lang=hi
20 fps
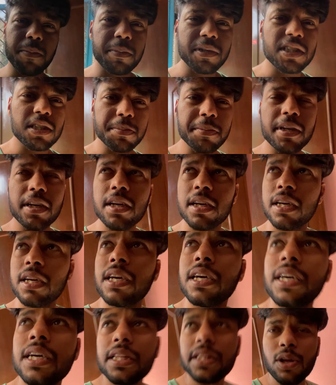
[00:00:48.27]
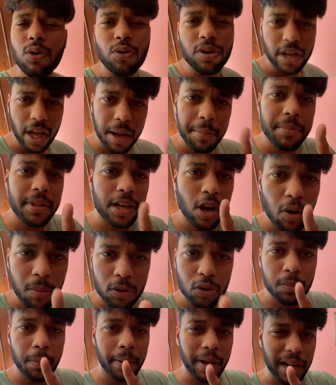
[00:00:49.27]
मज़े में है देखो टाइम दिखाऊंगा
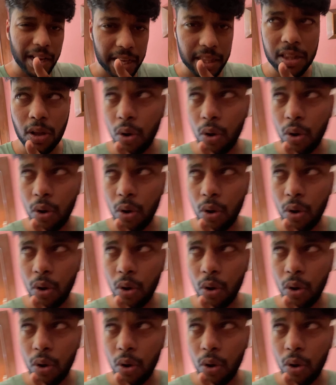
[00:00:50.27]
तो पहले कितना